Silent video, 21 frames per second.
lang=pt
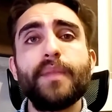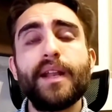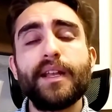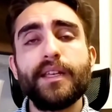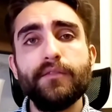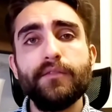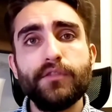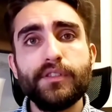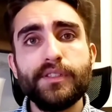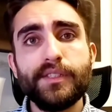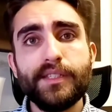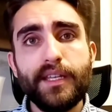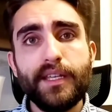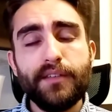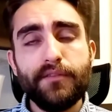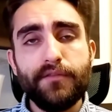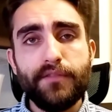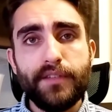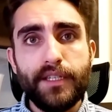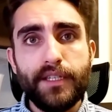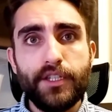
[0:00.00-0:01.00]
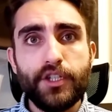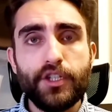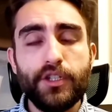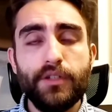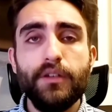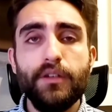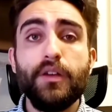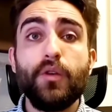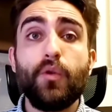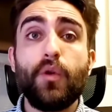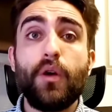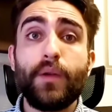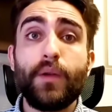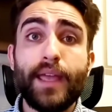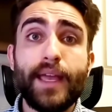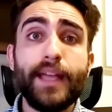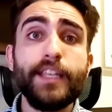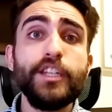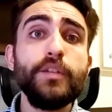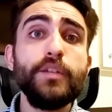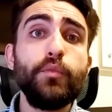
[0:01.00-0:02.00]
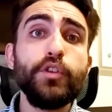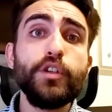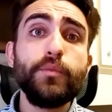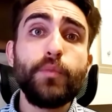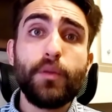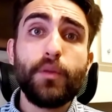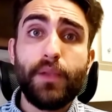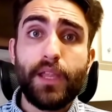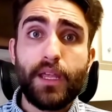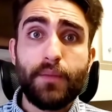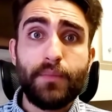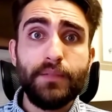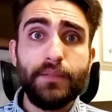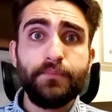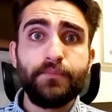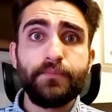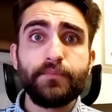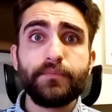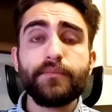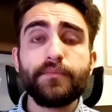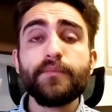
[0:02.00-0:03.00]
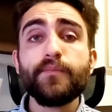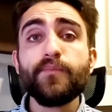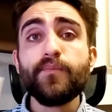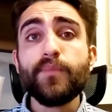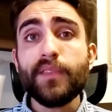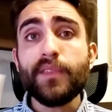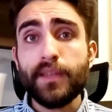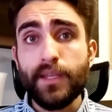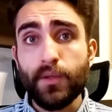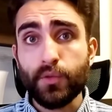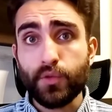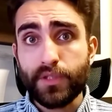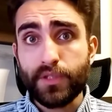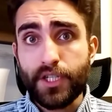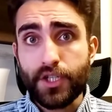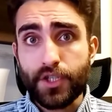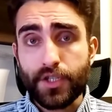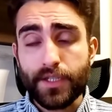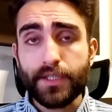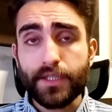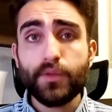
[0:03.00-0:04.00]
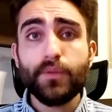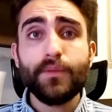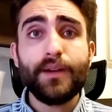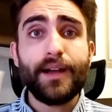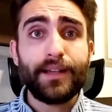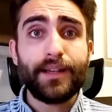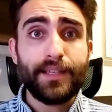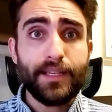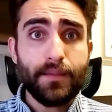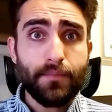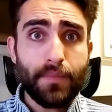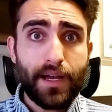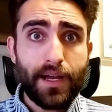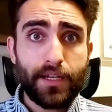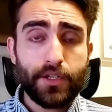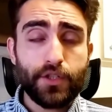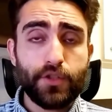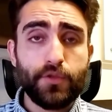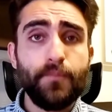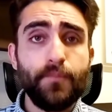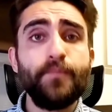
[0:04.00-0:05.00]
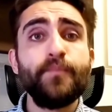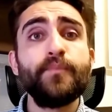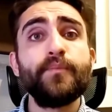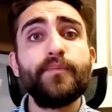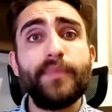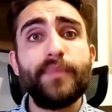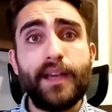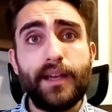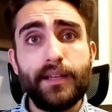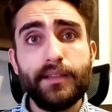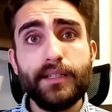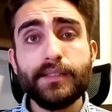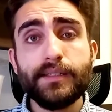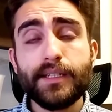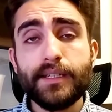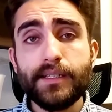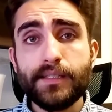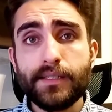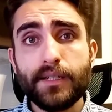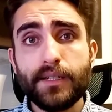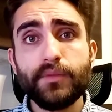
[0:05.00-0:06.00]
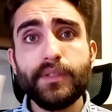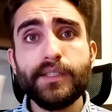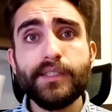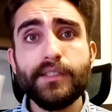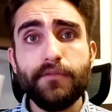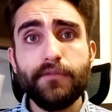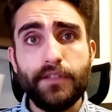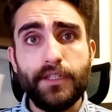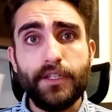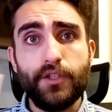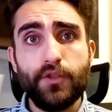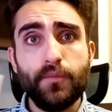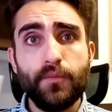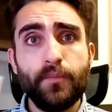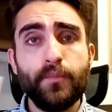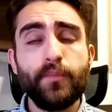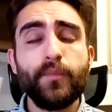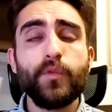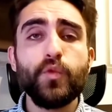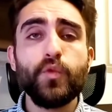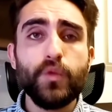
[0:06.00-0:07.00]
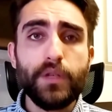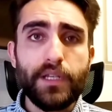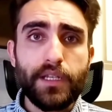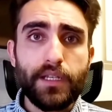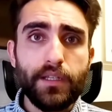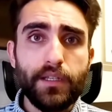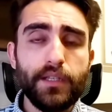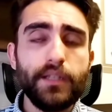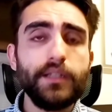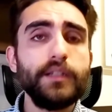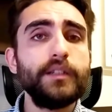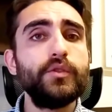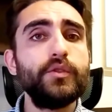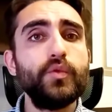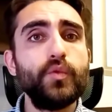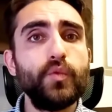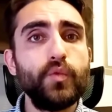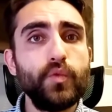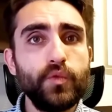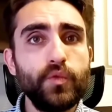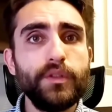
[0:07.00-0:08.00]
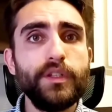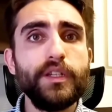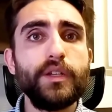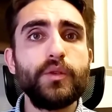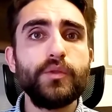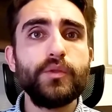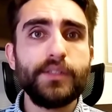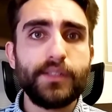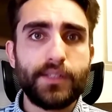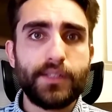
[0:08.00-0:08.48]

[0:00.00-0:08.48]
para que você evite qualquer tipo de problema, eu estou deixando aqui embaixo, na descrição desse vídeo, o link do único